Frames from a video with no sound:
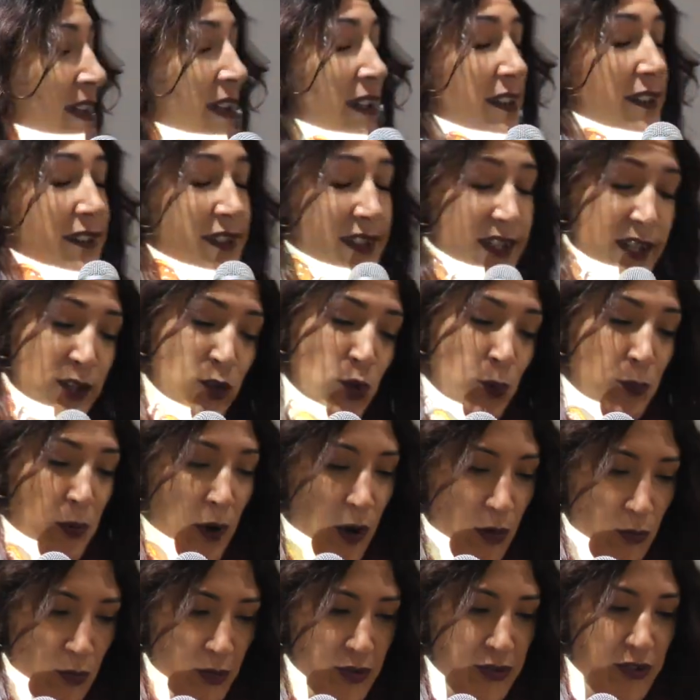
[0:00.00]
Si tu
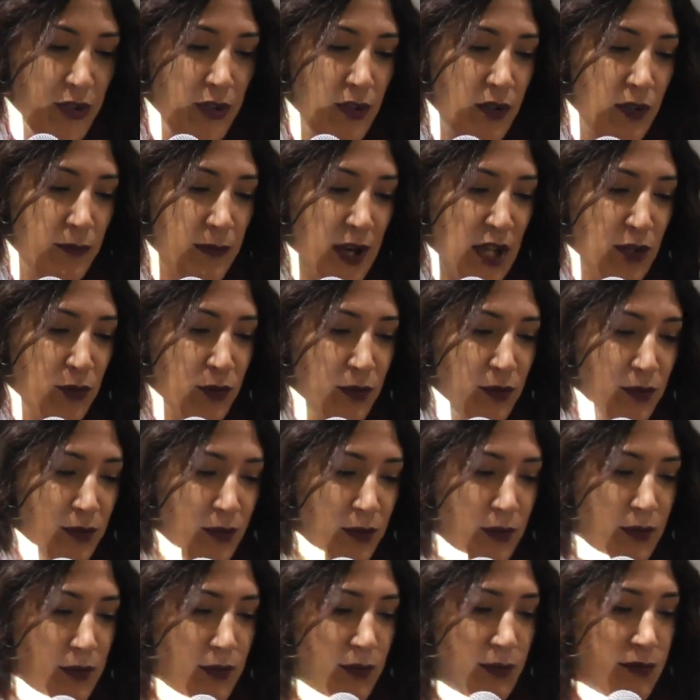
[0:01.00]
prends le temps ben,
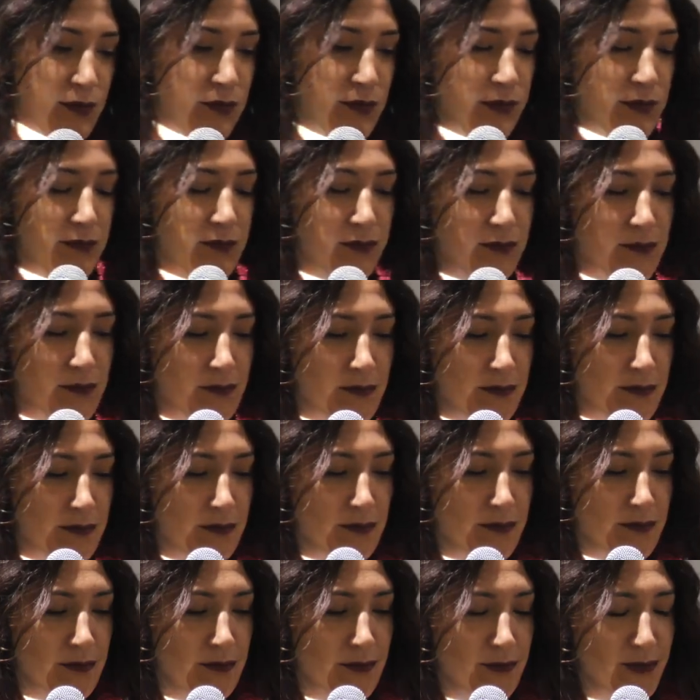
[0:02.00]
de,
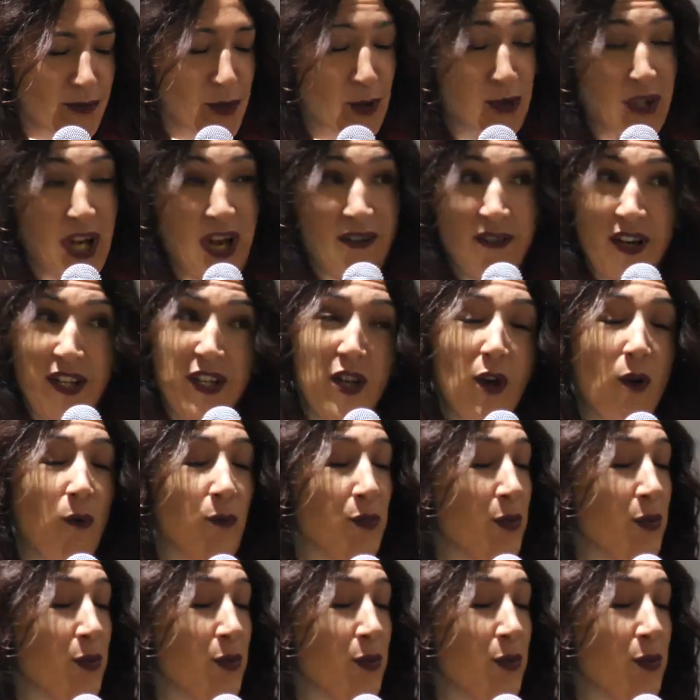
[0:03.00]
de, travailler un